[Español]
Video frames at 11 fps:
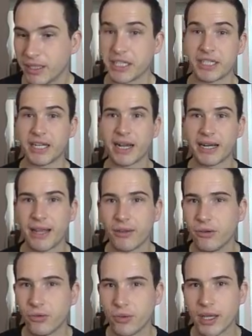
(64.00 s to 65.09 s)
y si la han
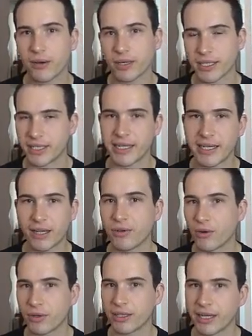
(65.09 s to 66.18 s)
ganado, cuidado, que si han llegado a un
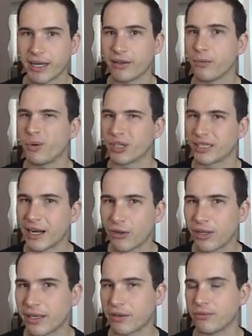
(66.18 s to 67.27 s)
acuerdo y la han ganado es porque algo
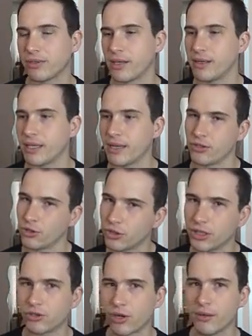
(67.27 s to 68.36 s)
de razón tendrían. Yo
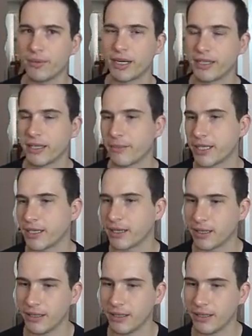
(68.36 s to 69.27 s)
tiro eso ahí para el día de mañana,